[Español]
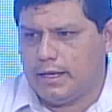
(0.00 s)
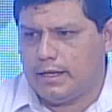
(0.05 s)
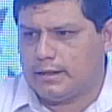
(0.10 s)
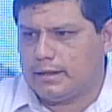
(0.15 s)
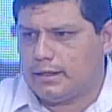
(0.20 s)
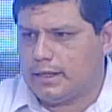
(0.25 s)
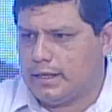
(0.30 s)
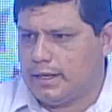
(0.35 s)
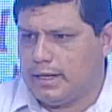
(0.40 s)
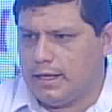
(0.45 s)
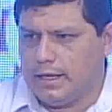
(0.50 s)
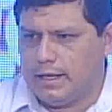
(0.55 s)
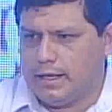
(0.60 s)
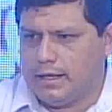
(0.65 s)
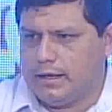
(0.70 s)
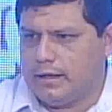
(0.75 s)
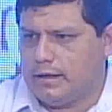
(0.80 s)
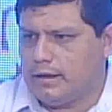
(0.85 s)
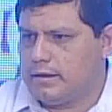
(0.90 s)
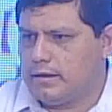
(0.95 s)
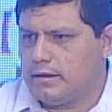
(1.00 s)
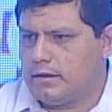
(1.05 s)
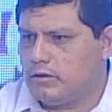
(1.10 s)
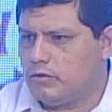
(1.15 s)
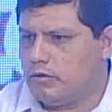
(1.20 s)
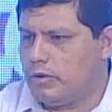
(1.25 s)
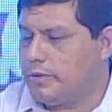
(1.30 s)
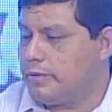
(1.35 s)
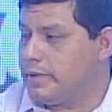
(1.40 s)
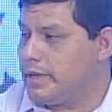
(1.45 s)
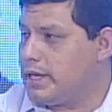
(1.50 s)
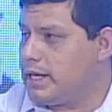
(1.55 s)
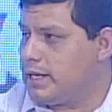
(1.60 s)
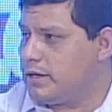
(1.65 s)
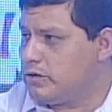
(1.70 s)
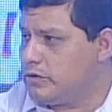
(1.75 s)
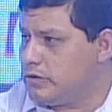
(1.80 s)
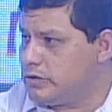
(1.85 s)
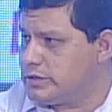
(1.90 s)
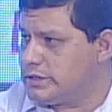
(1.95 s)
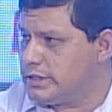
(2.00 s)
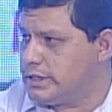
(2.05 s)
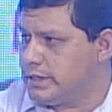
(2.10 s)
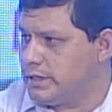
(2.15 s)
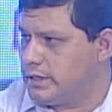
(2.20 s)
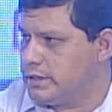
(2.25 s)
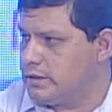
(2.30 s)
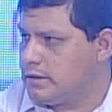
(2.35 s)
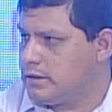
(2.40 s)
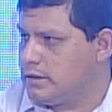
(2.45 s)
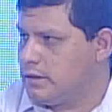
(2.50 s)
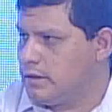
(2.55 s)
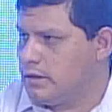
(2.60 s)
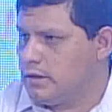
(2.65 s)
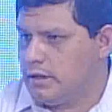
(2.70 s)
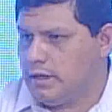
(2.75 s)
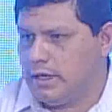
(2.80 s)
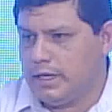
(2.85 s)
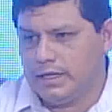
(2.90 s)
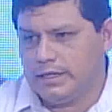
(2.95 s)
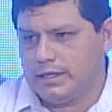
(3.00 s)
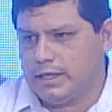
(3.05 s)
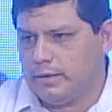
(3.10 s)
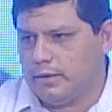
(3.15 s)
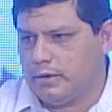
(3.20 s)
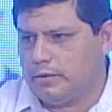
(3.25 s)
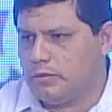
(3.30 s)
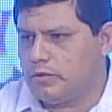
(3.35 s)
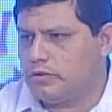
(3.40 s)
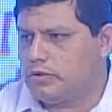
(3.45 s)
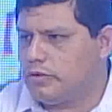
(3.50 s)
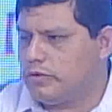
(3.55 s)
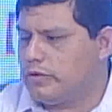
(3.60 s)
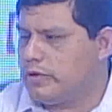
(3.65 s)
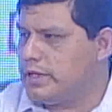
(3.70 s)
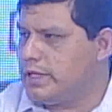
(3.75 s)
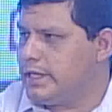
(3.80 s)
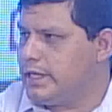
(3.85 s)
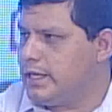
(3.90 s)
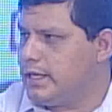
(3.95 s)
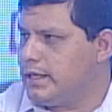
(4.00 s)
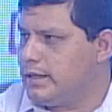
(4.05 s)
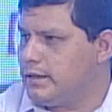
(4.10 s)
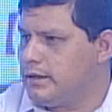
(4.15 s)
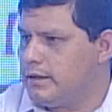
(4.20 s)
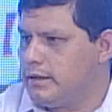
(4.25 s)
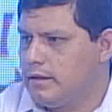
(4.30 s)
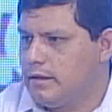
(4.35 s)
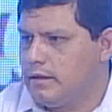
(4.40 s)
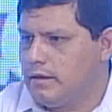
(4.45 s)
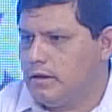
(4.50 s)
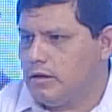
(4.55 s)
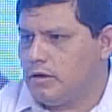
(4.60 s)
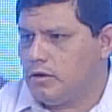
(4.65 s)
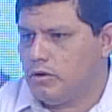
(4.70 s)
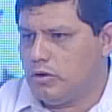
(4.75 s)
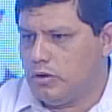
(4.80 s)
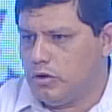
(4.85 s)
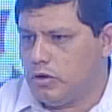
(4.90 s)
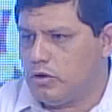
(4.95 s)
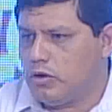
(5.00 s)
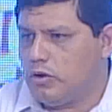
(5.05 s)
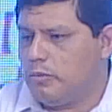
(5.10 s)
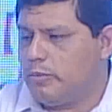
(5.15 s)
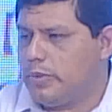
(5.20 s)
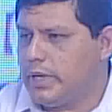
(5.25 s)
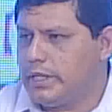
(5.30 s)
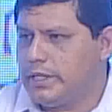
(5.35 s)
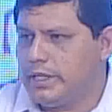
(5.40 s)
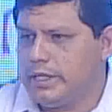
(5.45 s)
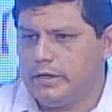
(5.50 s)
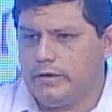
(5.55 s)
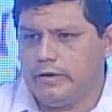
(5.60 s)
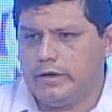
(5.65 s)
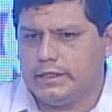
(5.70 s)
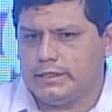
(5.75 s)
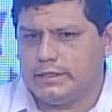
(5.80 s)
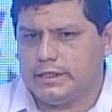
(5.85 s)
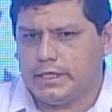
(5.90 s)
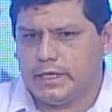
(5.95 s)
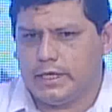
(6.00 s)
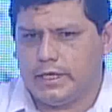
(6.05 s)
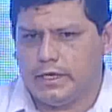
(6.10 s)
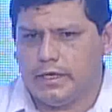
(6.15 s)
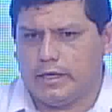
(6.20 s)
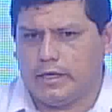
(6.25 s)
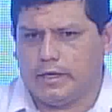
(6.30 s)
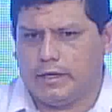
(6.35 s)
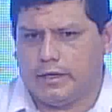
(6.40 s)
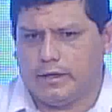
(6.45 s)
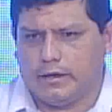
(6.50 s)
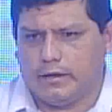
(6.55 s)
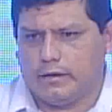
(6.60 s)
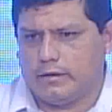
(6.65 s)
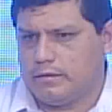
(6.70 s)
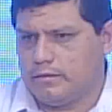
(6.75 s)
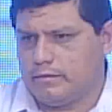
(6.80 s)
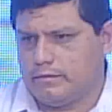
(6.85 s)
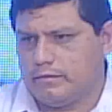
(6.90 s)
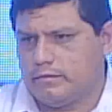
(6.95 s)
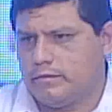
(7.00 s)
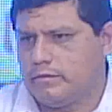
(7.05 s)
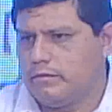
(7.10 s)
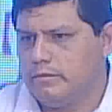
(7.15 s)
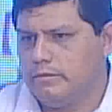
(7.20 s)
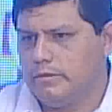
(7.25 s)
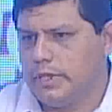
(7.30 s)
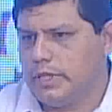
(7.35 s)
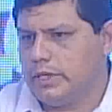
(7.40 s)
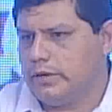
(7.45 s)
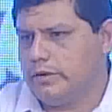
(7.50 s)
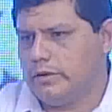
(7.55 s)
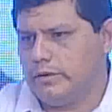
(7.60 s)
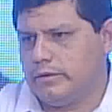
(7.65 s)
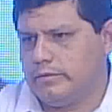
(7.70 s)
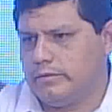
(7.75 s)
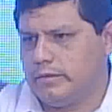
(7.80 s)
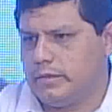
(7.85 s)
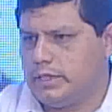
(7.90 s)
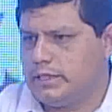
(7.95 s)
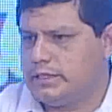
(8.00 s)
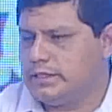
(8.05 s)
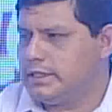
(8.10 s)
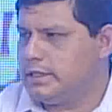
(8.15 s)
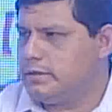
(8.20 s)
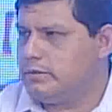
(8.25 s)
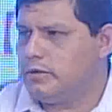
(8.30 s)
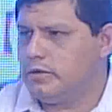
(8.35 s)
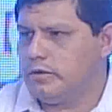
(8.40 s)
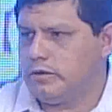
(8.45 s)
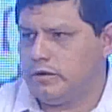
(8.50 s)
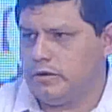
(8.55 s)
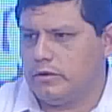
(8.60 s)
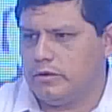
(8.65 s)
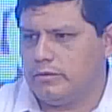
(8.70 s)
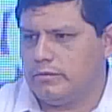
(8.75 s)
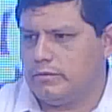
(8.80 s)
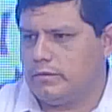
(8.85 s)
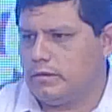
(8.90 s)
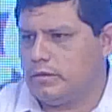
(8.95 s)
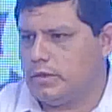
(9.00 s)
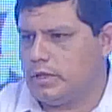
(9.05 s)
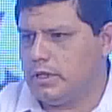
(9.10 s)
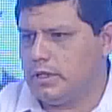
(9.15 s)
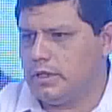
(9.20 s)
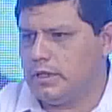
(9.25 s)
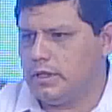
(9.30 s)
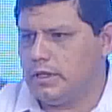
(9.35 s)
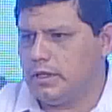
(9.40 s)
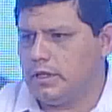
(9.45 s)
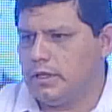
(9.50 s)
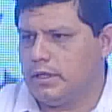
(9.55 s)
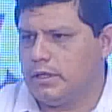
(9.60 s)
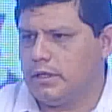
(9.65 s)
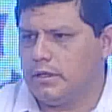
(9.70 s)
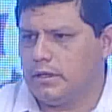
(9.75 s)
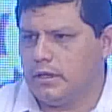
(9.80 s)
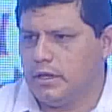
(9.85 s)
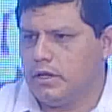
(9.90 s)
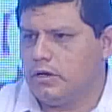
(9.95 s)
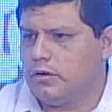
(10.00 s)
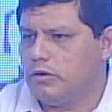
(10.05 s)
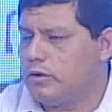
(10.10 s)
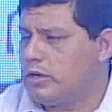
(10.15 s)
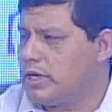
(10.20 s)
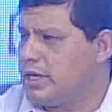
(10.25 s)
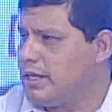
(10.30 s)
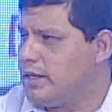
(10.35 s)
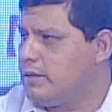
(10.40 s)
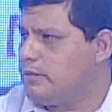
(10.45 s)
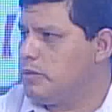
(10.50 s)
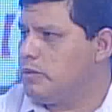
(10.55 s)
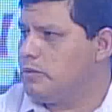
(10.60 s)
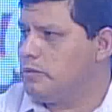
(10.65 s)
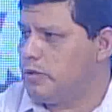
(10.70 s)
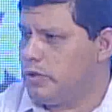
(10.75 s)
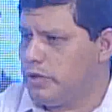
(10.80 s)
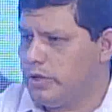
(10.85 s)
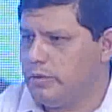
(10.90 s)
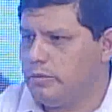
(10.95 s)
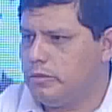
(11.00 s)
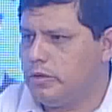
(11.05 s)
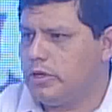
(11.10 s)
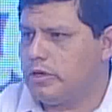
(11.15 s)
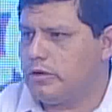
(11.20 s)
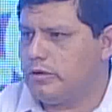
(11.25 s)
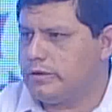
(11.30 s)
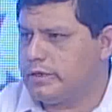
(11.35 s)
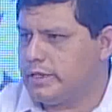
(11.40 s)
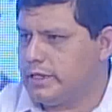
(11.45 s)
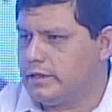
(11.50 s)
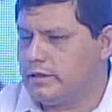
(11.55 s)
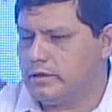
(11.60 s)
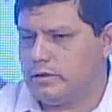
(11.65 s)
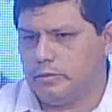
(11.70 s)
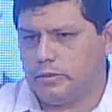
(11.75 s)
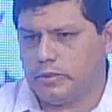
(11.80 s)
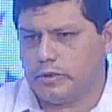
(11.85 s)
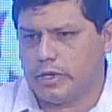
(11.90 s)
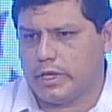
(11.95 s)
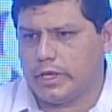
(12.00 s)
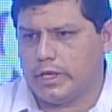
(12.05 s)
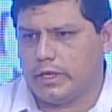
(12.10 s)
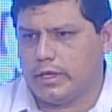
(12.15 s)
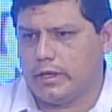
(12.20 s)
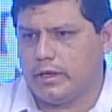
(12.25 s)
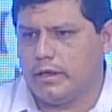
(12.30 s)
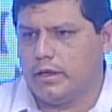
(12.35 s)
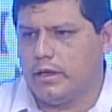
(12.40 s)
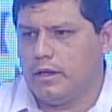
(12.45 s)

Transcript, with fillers: hasta la 9 de la noche, estábamos todo el día con los compañeros, así que, pero hicimos, eh, nos quedamos muy, muy contentos porque